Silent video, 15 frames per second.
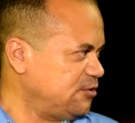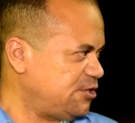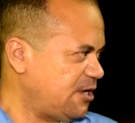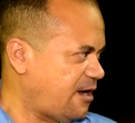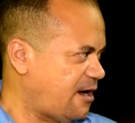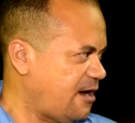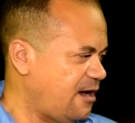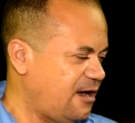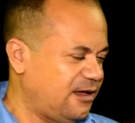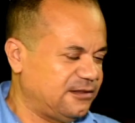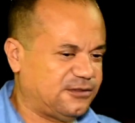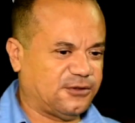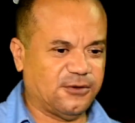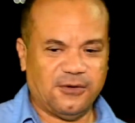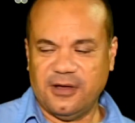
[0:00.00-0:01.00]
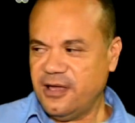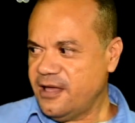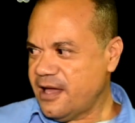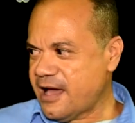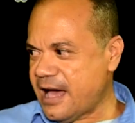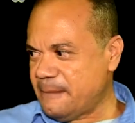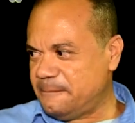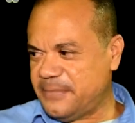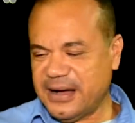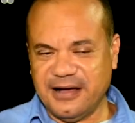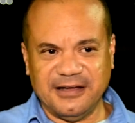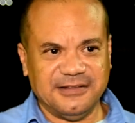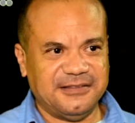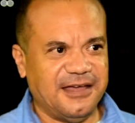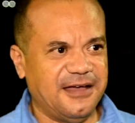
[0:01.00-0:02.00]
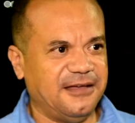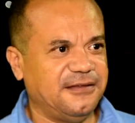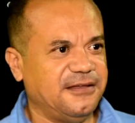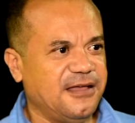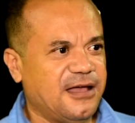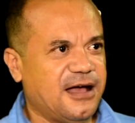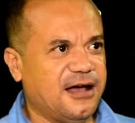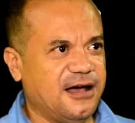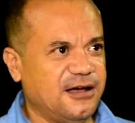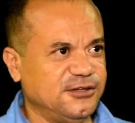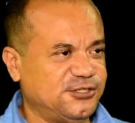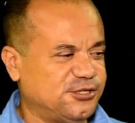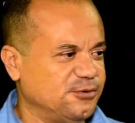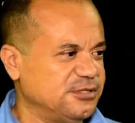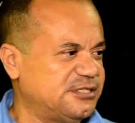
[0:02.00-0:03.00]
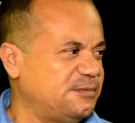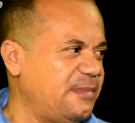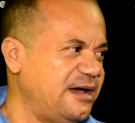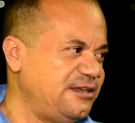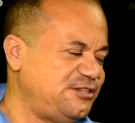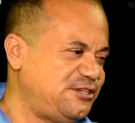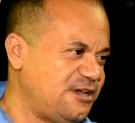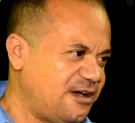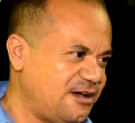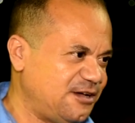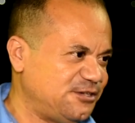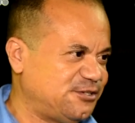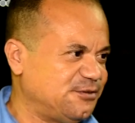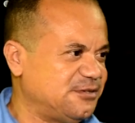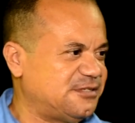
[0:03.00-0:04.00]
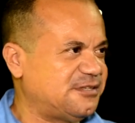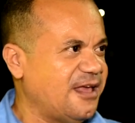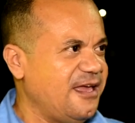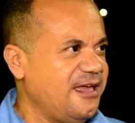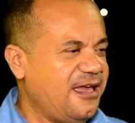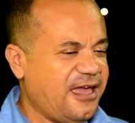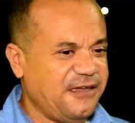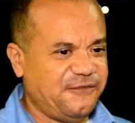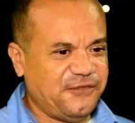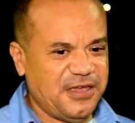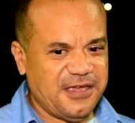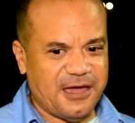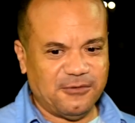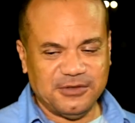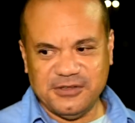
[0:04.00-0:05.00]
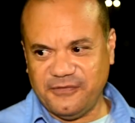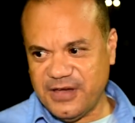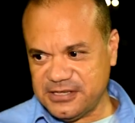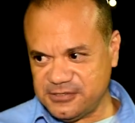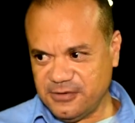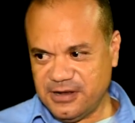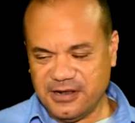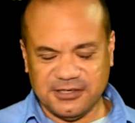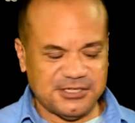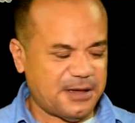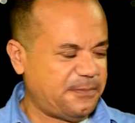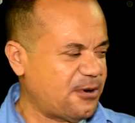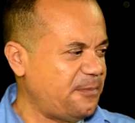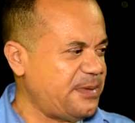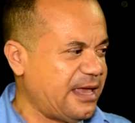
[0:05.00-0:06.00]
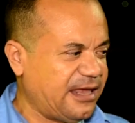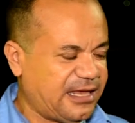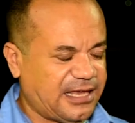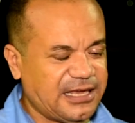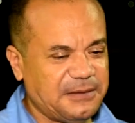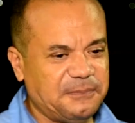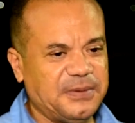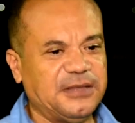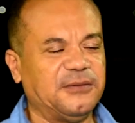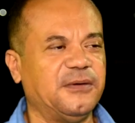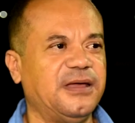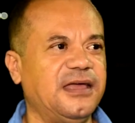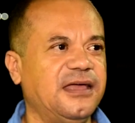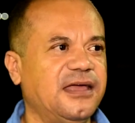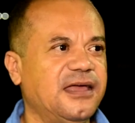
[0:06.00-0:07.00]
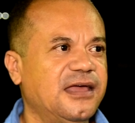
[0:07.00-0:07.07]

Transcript: de canto, a banda, anjos, mãe de anjos, enfim, é um universo grande, a própria equipe, não é?